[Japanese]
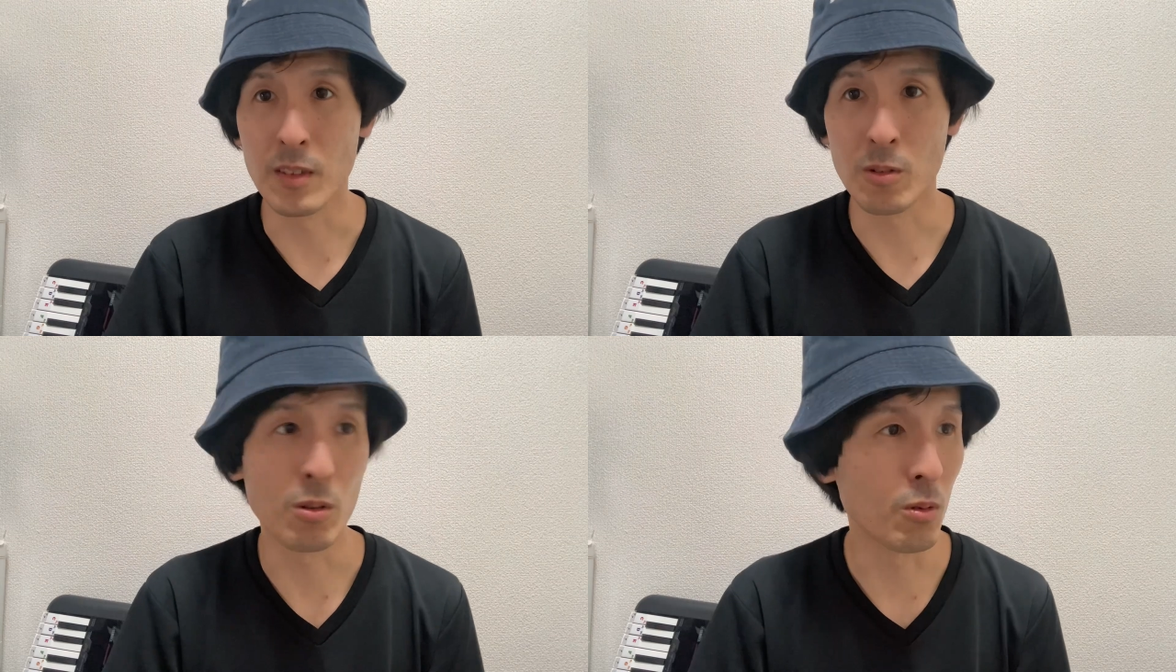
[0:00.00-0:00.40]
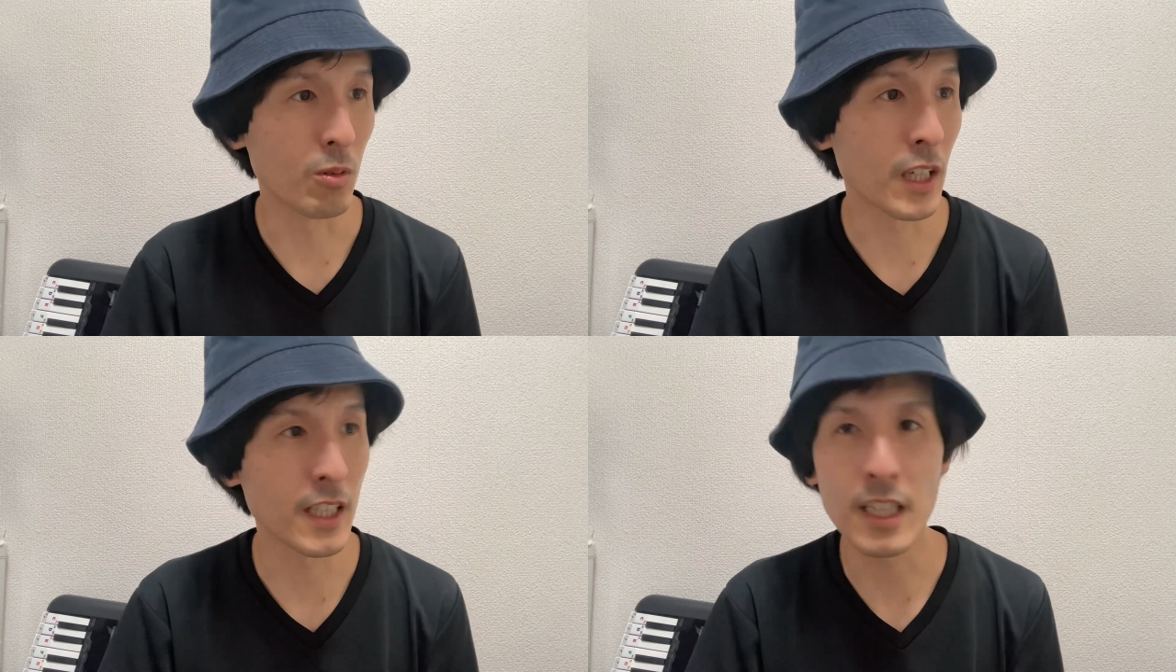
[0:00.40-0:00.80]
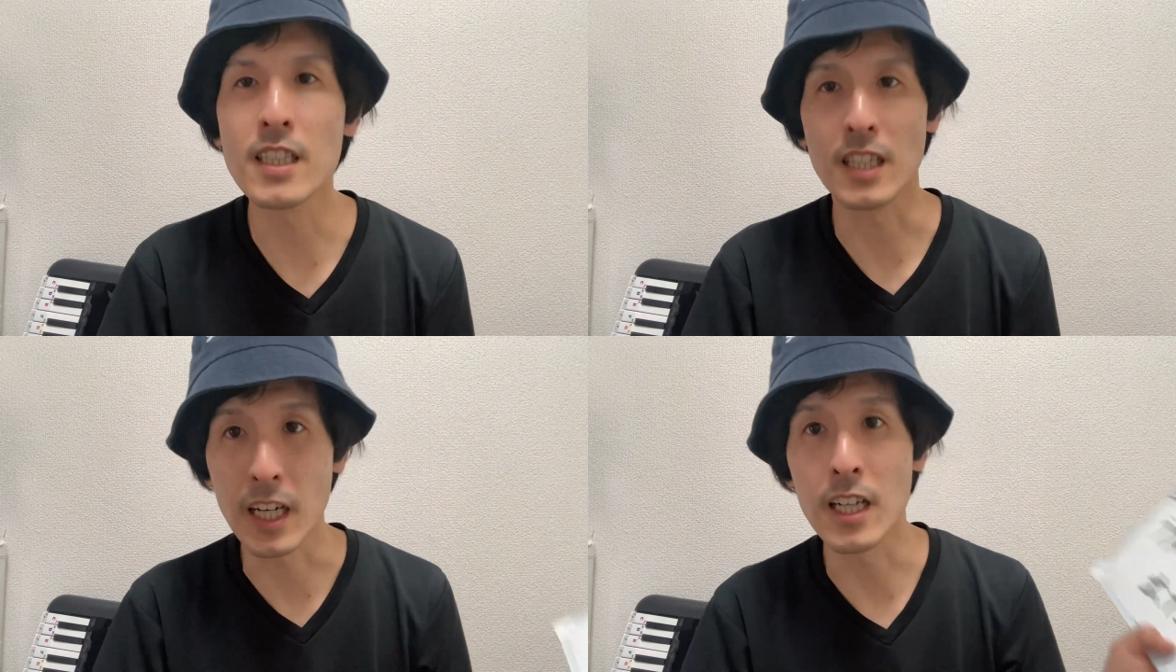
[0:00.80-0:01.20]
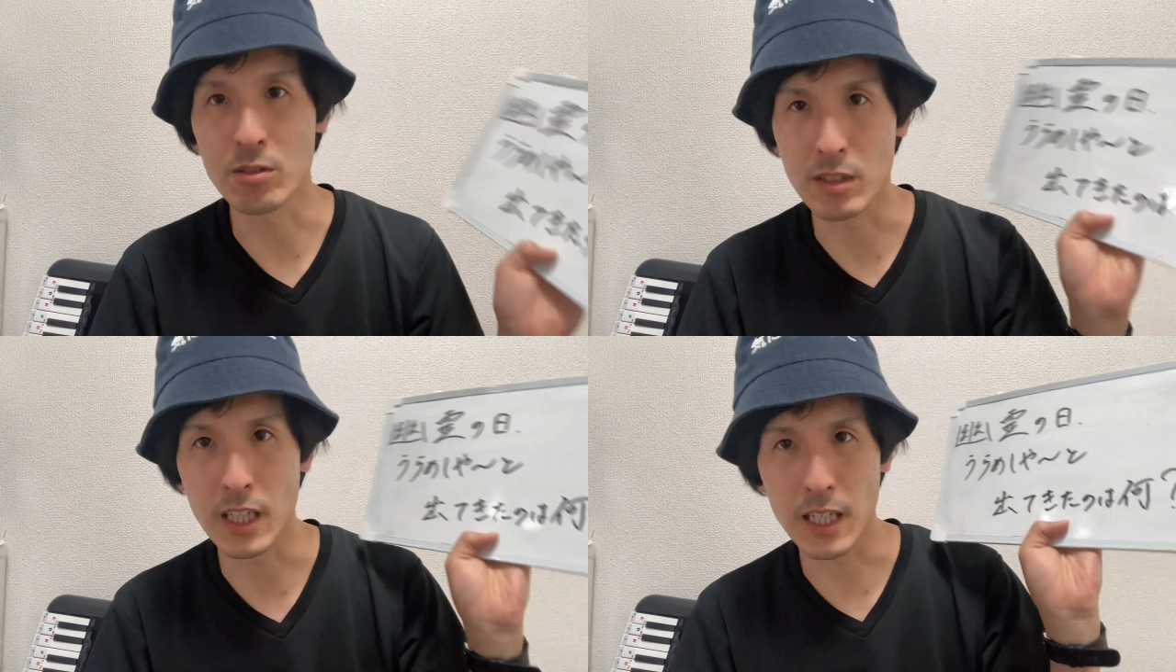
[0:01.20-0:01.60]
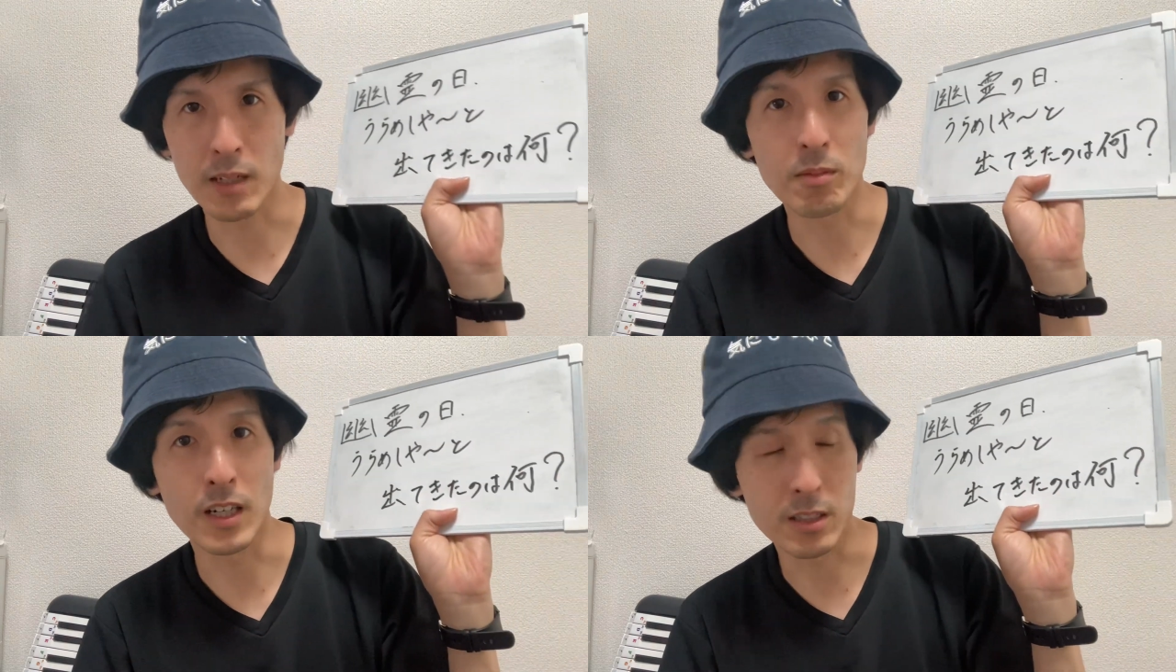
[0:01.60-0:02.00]
このお題に対して回答いただけ
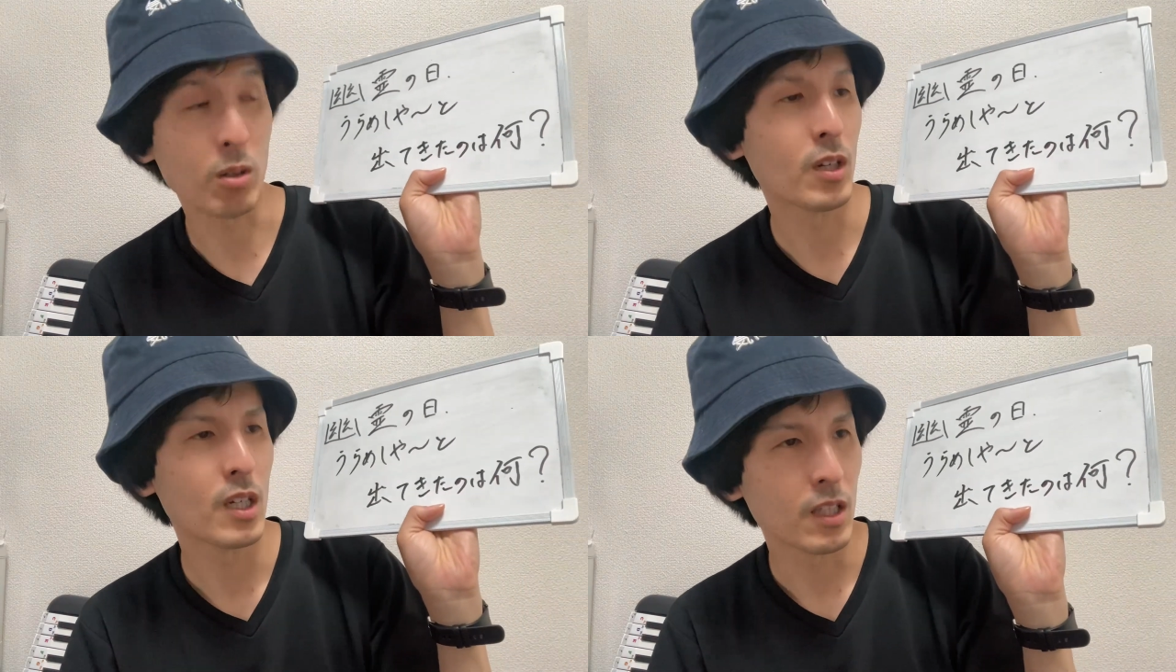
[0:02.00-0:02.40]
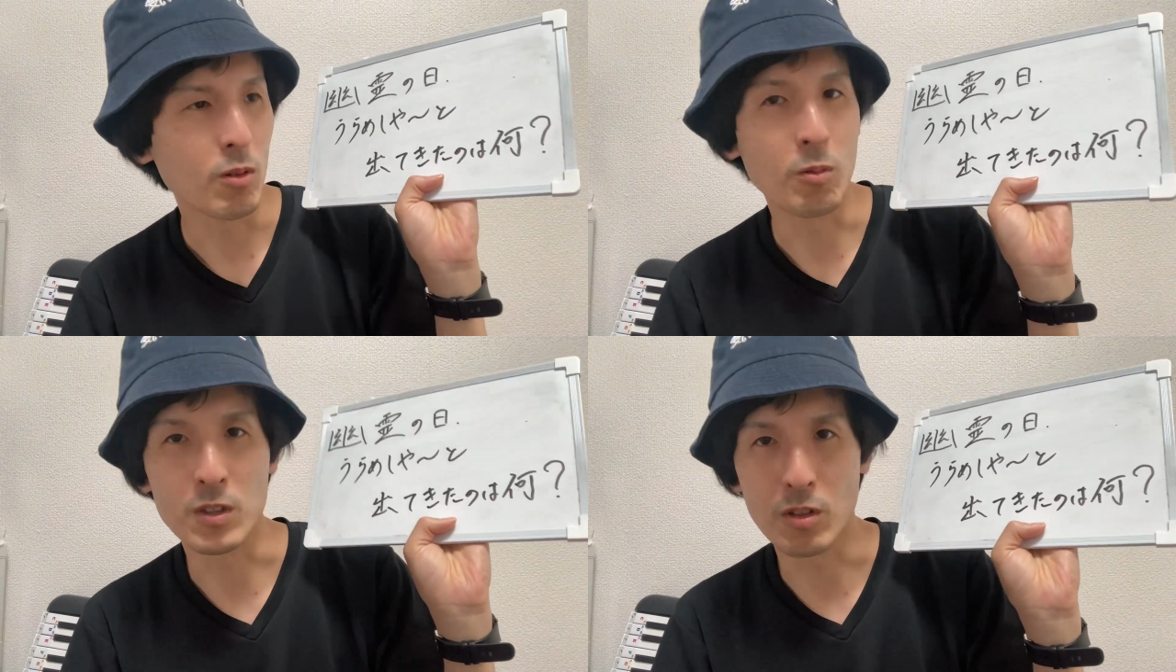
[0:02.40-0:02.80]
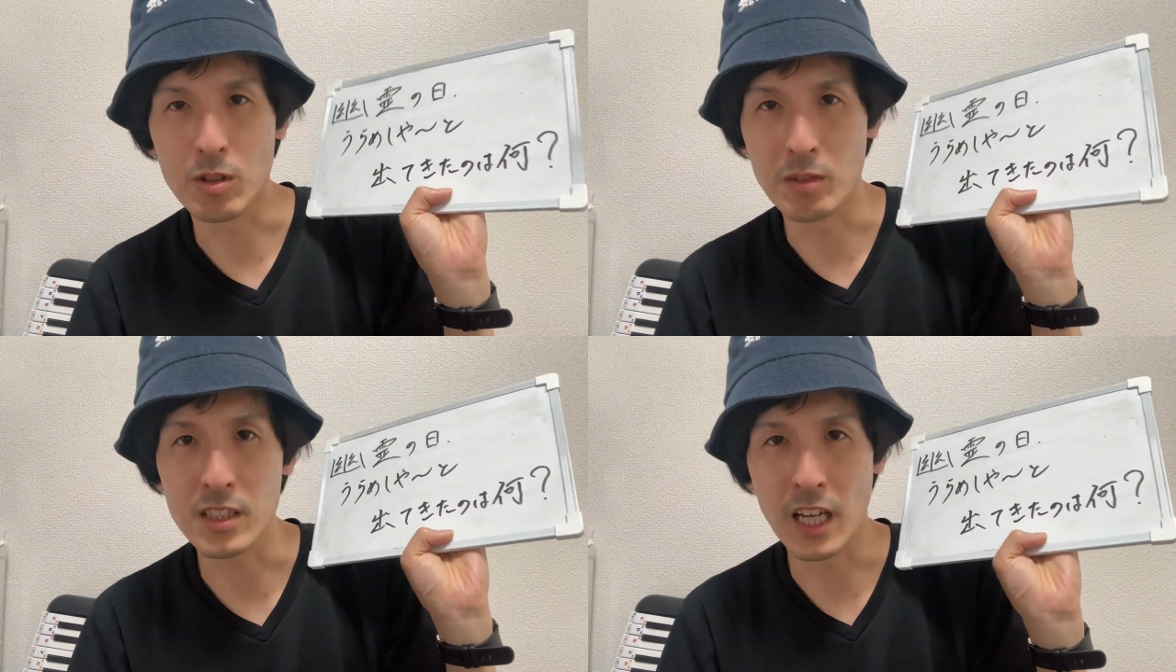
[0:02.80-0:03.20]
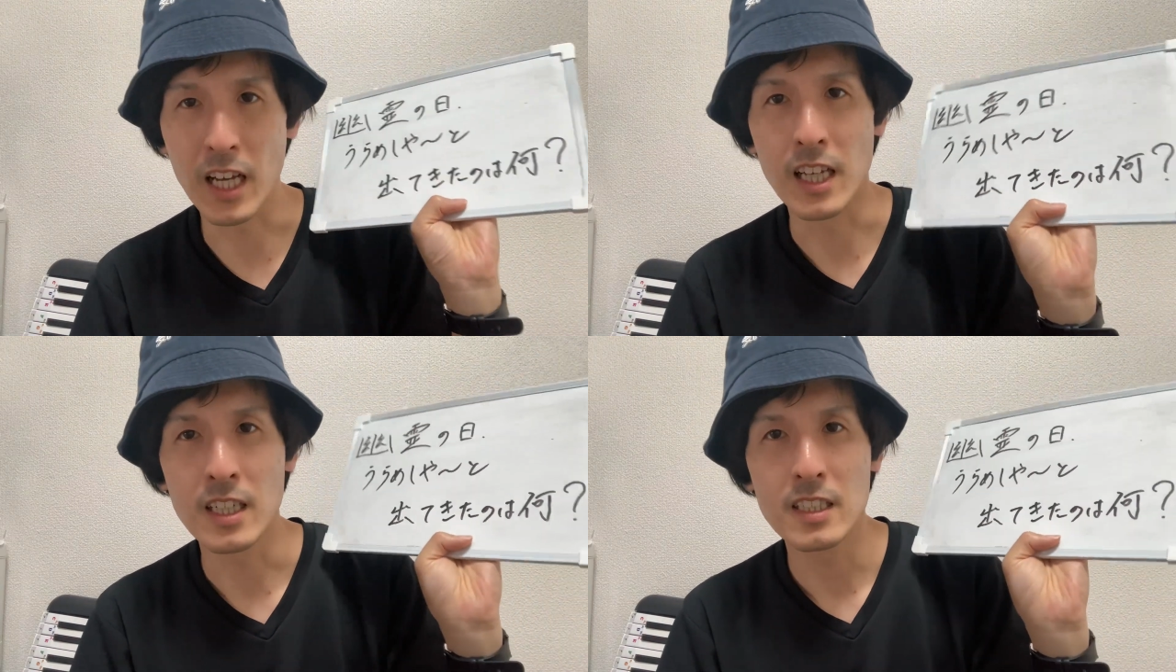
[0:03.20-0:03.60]
ればなと思っております。はい。